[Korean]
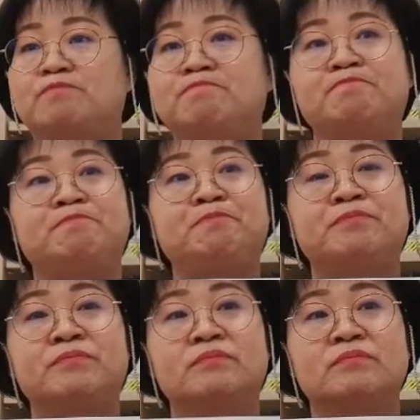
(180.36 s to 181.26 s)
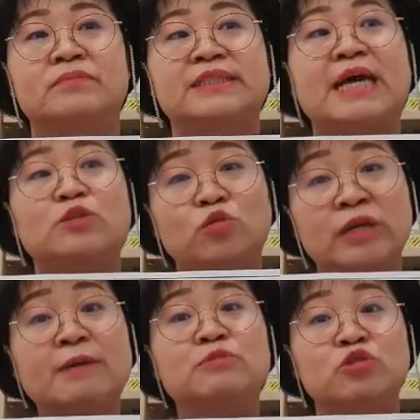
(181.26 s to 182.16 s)
음,
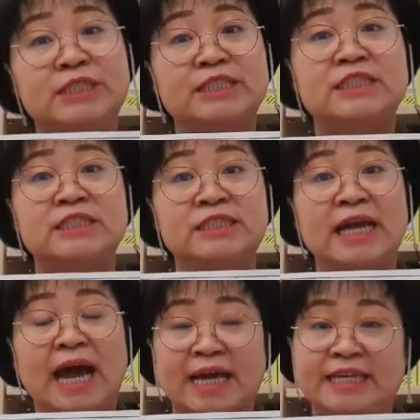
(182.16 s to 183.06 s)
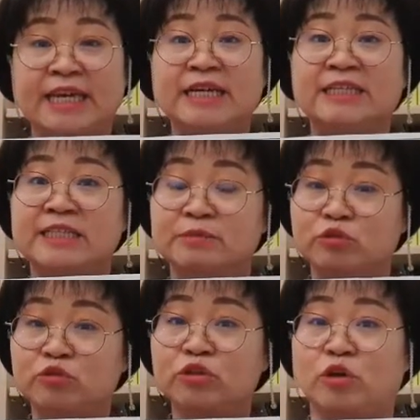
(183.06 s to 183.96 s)
자존감도 있는 아이의
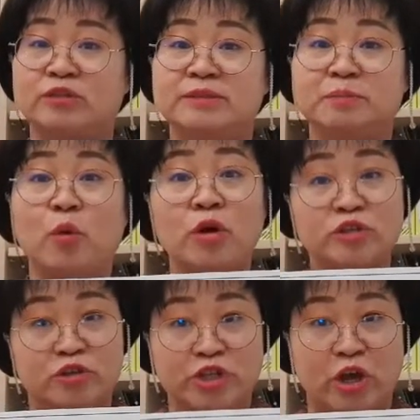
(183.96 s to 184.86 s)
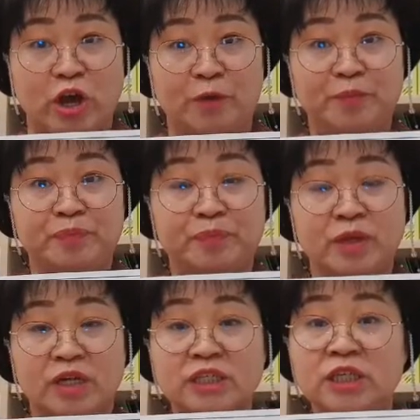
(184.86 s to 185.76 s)
그림으로 저는 보여졌어요.
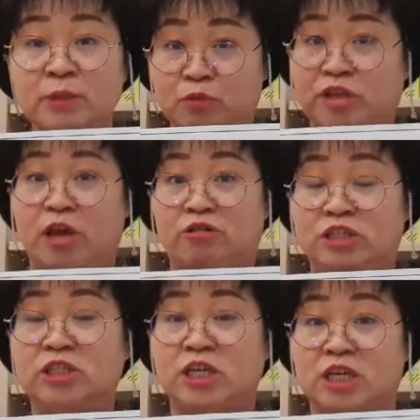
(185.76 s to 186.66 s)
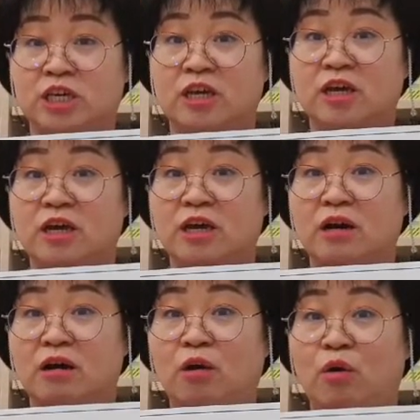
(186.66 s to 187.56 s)
크기 보세요. 크기.
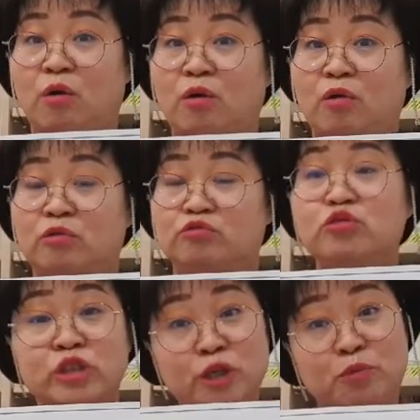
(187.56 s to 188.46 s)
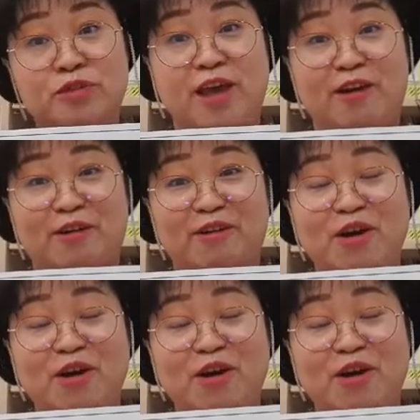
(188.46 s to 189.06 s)
어, 굵기 보세요.